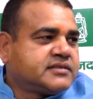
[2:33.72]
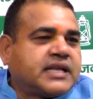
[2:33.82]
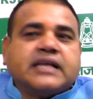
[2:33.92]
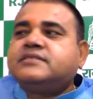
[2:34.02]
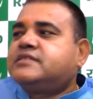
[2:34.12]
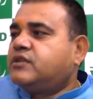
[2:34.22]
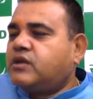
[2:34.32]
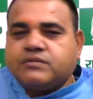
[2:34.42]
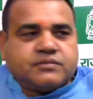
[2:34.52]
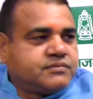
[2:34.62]
सांसद
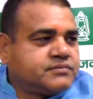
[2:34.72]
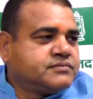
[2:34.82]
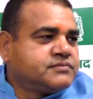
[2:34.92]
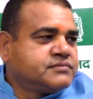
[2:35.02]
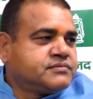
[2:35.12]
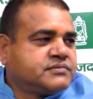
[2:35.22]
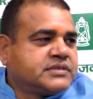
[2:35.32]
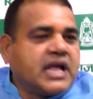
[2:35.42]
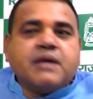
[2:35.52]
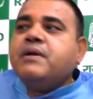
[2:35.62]
और
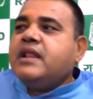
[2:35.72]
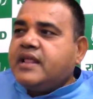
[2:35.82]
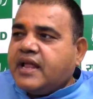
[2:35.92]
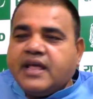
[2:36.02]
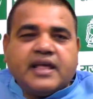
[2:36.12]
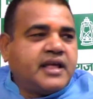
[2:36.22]
एमएलए रहे